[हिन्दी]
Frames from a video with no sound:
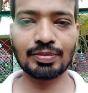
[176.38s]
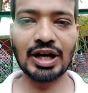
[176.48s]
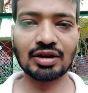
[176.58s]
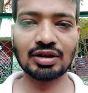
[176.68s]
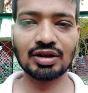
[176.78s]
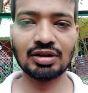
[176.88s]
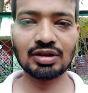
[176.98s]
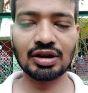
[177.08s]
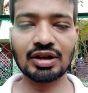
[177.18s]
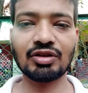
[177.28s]
प्रैक्टिकल
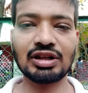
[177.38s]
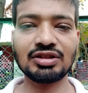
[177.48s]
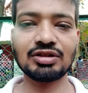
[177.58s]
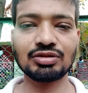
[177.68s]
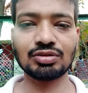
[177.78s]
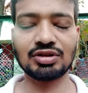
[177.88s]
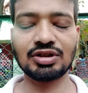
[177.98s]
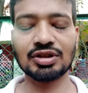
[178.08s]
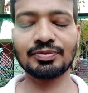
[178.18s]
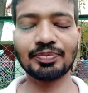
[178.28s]
करने वाली चीज़ होती
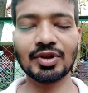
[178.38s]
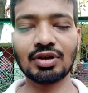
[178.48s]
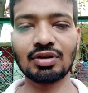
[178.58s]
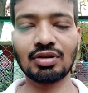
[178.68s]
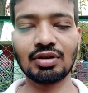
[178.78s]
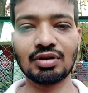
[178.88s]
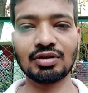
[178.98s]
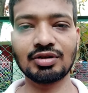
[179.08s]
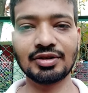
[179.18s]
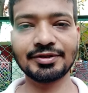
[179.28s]
है
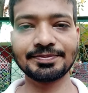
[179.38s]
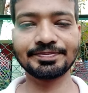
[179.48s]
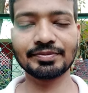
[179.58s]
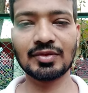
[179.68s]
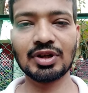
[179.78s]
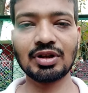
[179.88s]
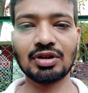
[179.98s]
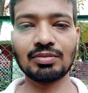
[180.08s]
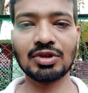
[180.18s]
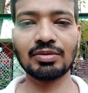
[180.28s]
और
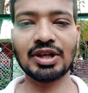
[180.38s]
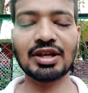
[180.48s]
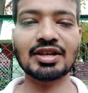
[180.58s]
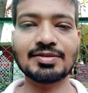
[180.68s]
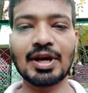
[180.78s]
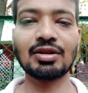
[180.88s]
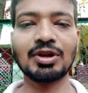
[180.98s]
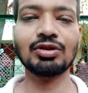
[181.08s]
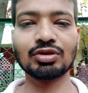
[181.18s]
मतलब एक एक्सपेरिमेंट